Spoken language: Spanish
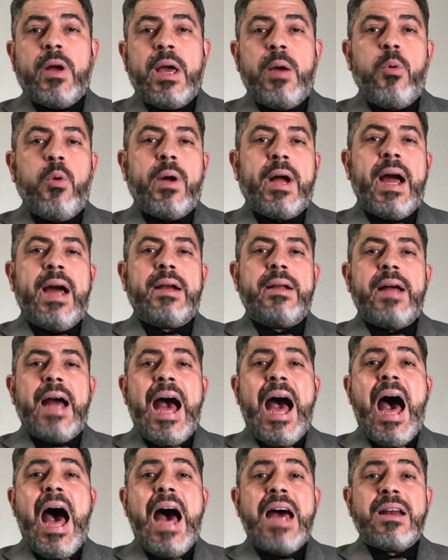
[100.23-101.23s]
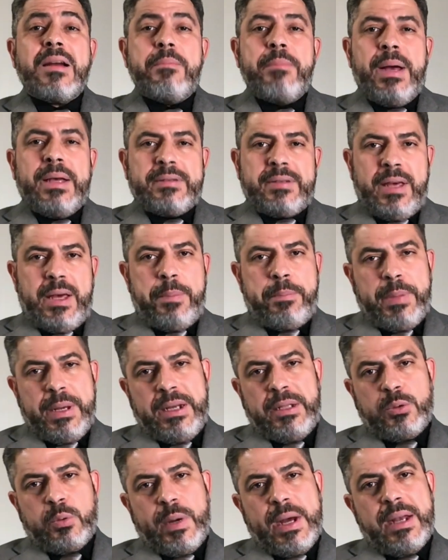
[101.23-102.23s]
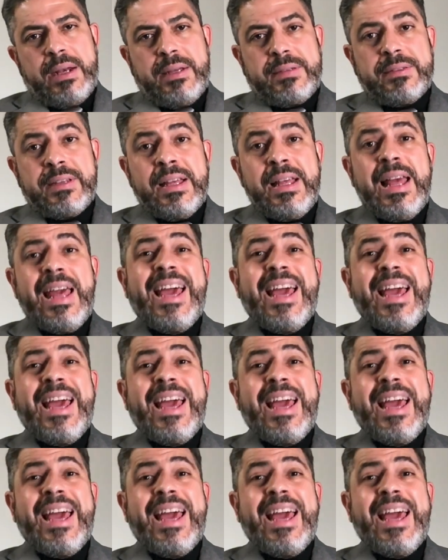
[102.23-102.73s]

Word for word: que buscar armas espirituales,